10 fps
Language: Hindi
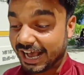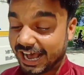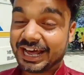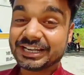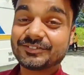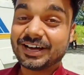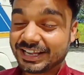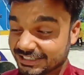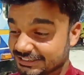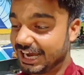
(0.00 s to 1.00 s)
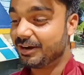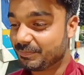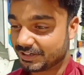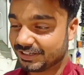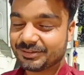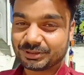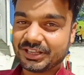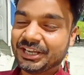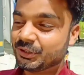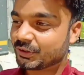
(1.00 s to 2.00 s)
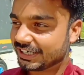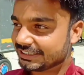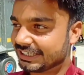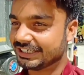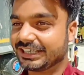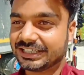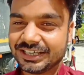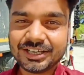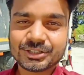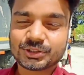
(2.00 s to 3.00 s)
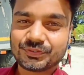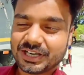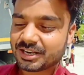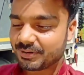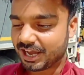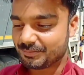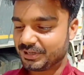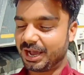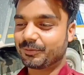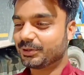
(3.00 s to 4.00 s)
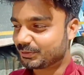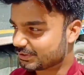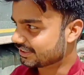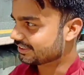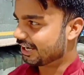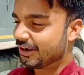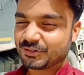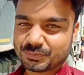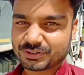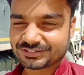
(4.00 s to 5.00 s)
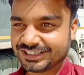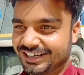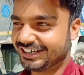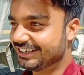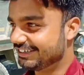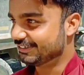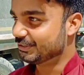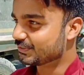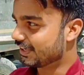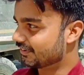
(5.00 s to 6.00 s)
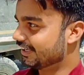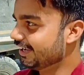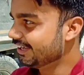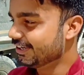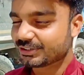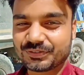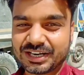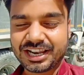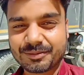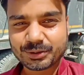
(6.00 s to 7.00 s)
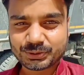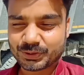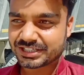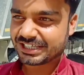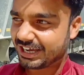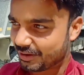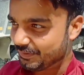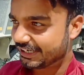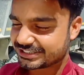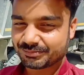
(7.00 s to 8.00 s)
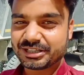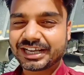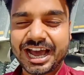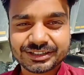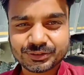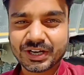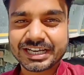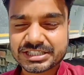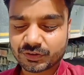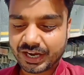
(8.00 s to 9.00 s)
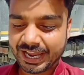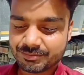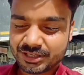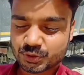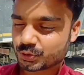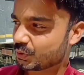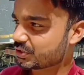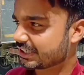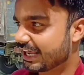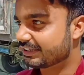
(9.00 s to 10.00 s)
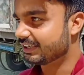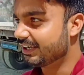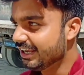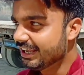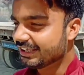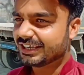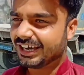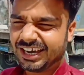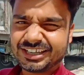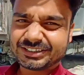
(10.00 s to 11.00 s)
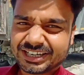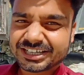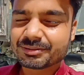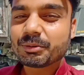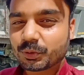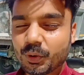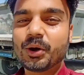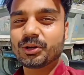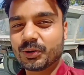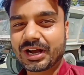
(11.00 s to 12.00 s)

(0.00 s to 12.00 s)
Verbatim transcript: आने वाले हैं यहाँ पर मतलब इनोग्रेट करने के लिए तो फिलहाल मैं अभी आपको ना थोड़ा सा ग्राउंड रिपोर्ट न्यूज़ वाला हो गया तो फिलहाल आपको थोड़ा सा अभी का समय दिखा दूंगा कैसा होगा एंड मैं जो सोच कर आया था ना कि हाँ इतने गर्मी में कौन लोग